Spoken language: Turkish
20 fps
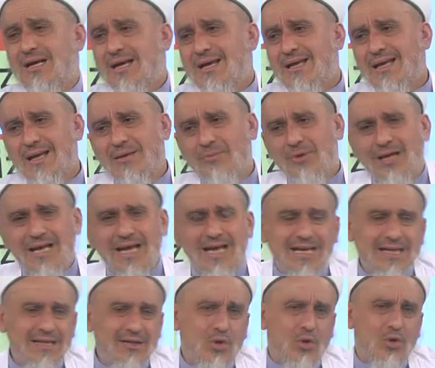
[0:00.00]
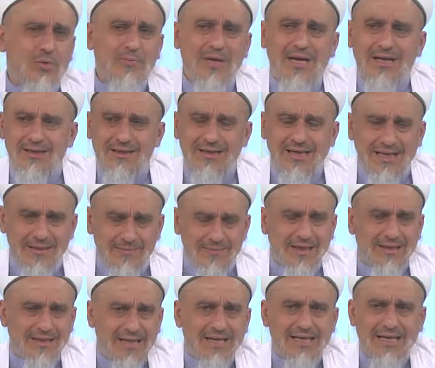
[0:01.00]
yani böyle elinde olmayan, elimden
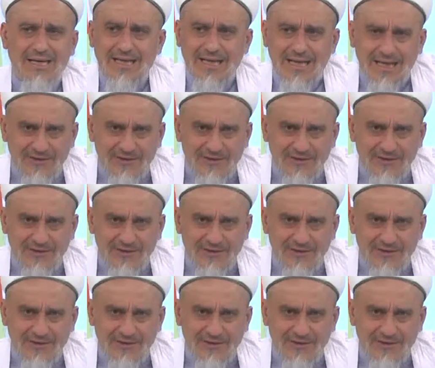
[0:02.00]
derken